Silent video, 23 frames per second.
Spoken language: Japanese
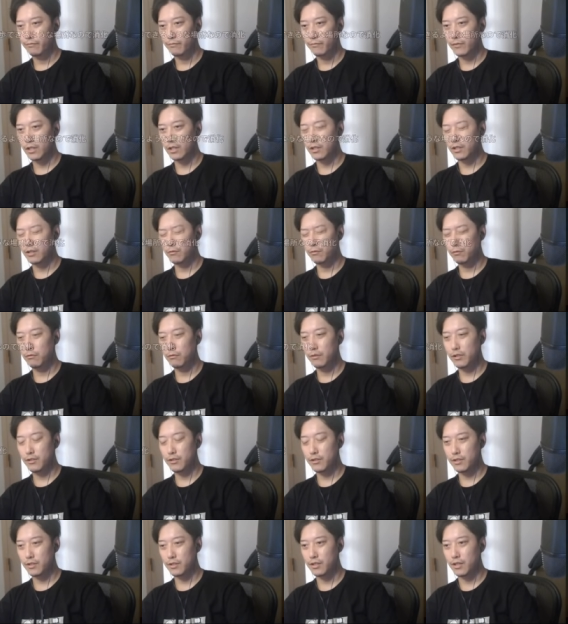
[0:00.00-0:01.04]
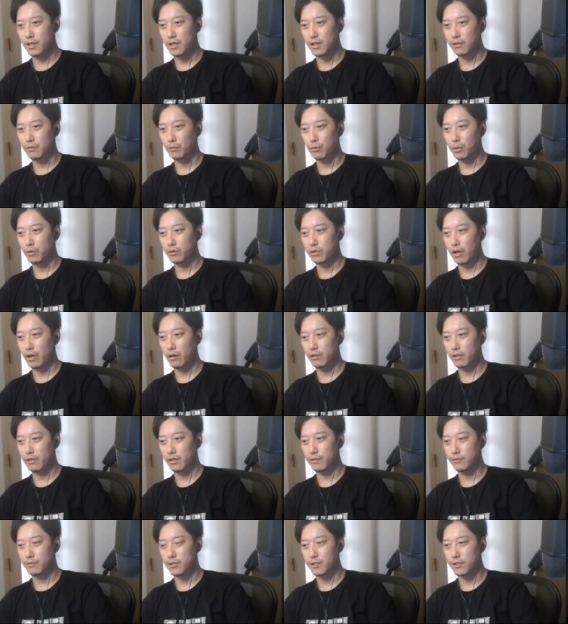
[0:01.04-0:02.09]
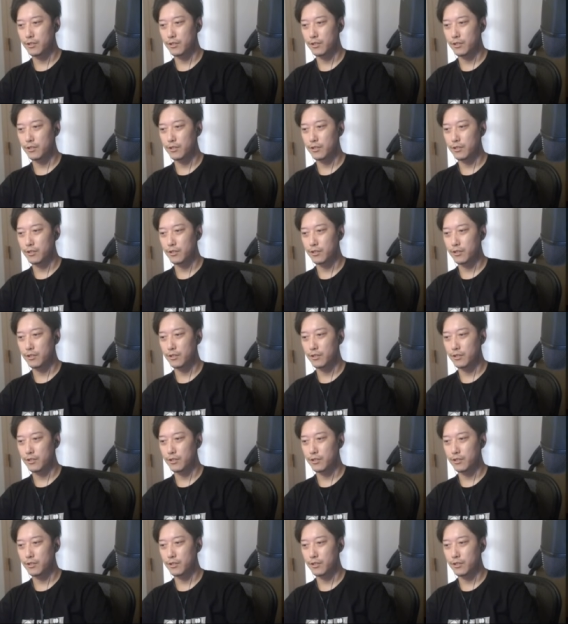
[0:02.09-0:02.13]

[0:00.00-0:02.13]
だから金輪際さ俺を頼らないでほし